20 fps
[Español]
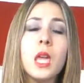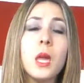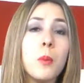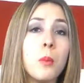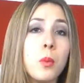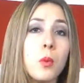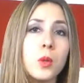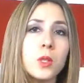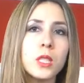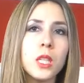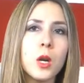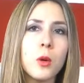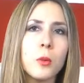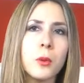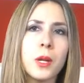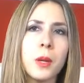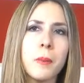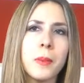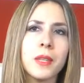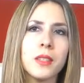impulsado
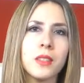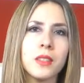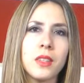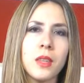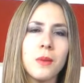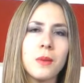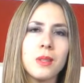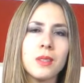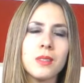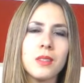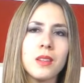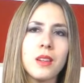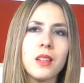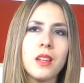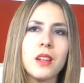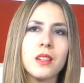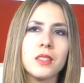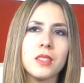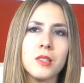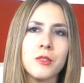por expectativas de que
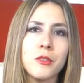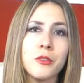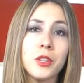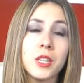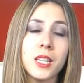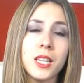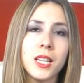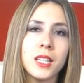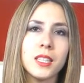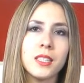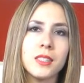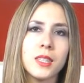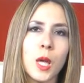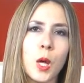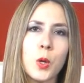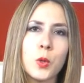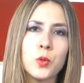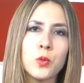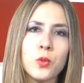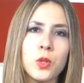la Reserva Federal de
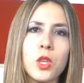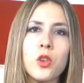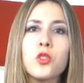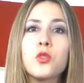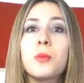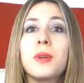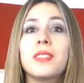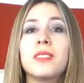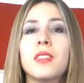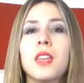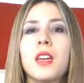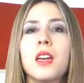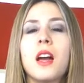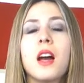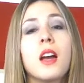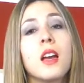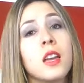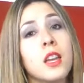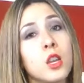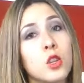Estados Unidos
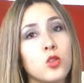mantenga